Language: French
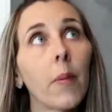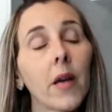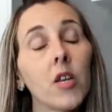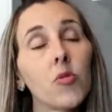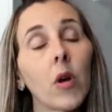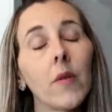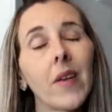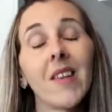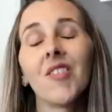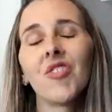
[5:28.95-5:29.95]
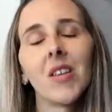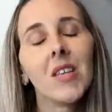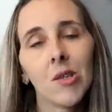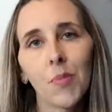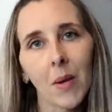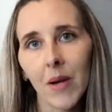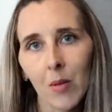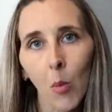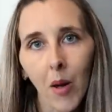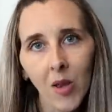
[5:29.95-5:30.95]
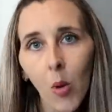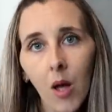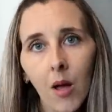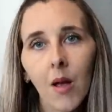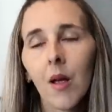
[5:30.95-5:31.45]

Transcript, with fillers: après je me réveille, j'ai hyper mal à mon bras droit.